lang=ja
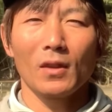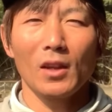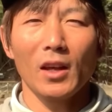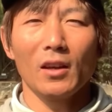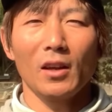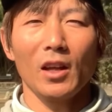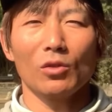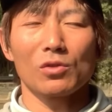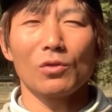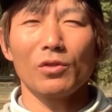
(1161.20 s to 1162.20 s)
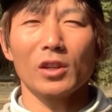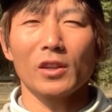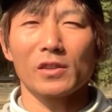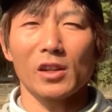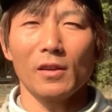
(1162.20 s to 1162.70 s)
で、えっと、そういう
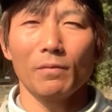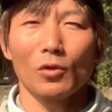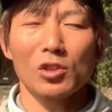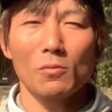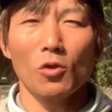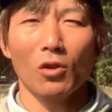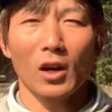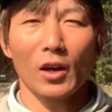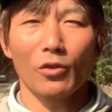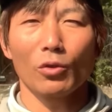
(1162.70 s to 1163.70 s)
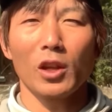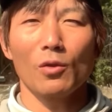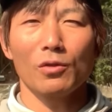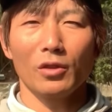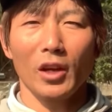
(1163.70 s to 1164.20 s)
方はですね、どうしても、あの、予
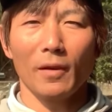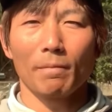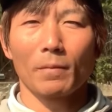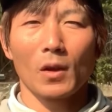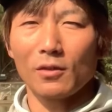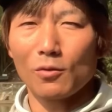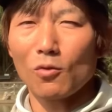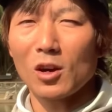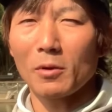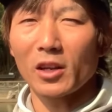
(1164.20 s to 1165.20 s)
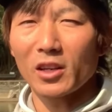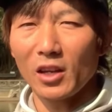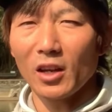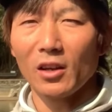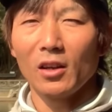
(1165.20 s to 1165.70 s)
定を組んで、福岡まで
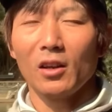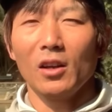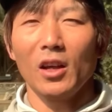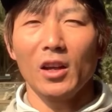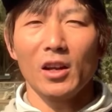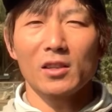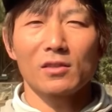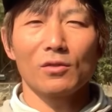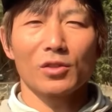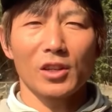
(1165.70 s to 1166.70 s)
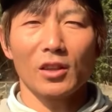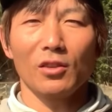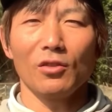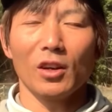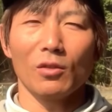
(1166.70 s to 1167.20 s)
来て、えー、レッスンをしてっ
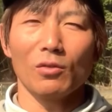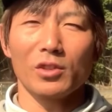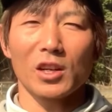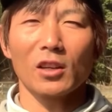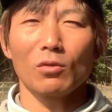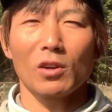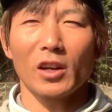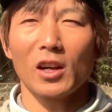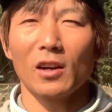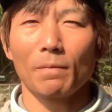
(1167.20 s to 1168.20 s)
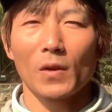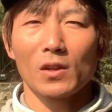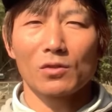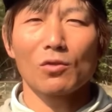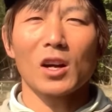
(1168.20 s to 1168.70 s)
ていう、あの、時間とお金が
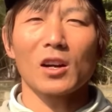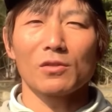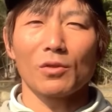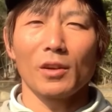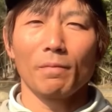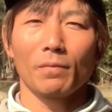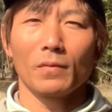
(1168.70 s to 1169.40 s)
すごくかかるんですよね。